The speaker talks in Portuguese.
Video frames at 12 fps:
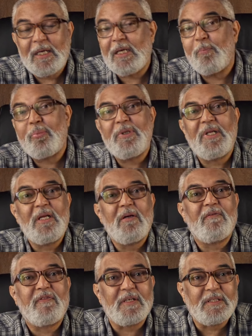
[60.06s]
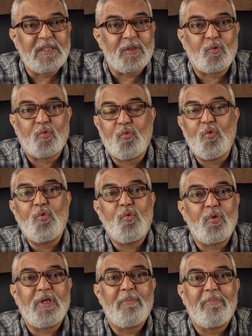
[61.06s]
e que poderiam fazer tudo
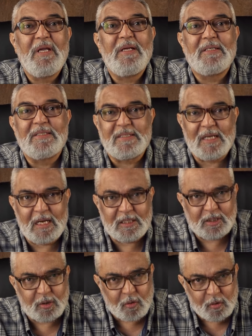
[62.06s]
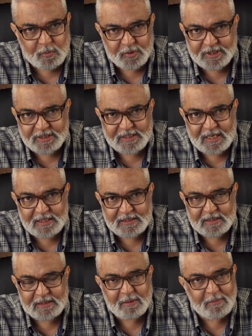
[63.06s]
o que bem quisesse, como
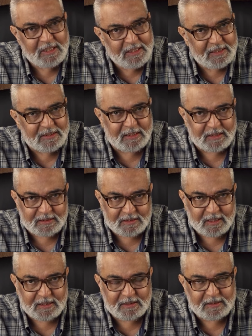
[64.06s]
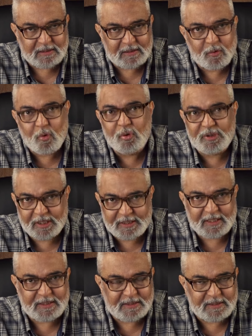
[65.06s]
quisesse, da maneira que quisesse, contra
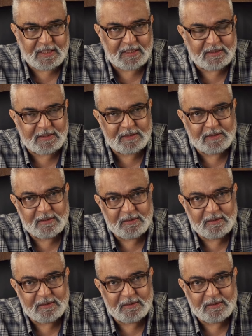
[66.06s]
quem quisesse.